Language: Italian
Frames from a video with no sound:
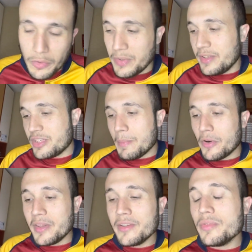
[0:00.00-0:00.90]
quindi c'è poco
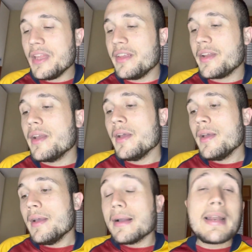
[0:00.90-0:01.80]
da, da dire,
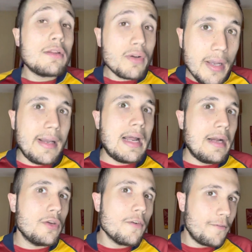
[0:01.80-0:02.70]
credo che
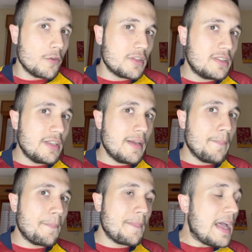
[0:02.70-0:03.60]
Cragno
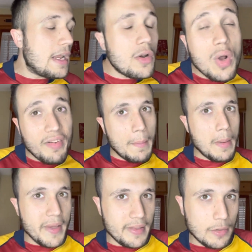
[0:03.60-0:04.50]
forse lo avrebbe
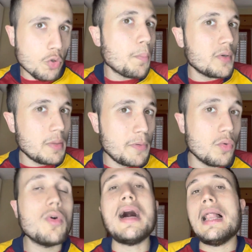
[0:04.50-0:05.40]
meritato un po' di
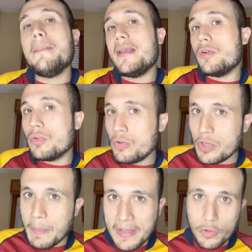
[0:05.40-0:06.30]
più. Almeno,
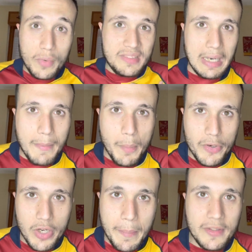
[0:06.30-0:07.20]
ripeto, questa è la mia
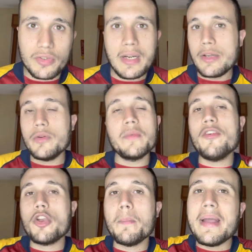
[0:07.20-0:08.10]
opinione personale, non mi
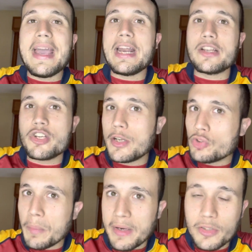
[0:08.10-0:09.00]
voglio ergere
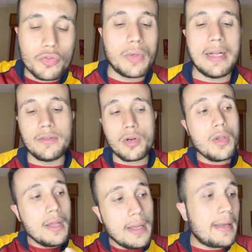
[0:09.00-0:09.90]
sopra nessun altro.
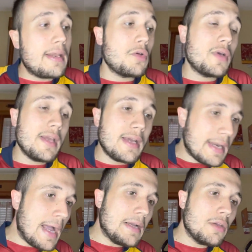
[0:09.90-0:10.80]
Credo che
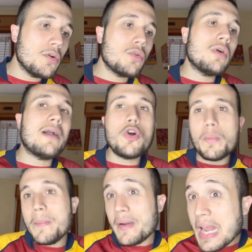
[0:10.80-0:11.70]
Cragno,
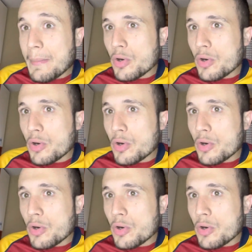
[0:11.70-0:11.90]
come premio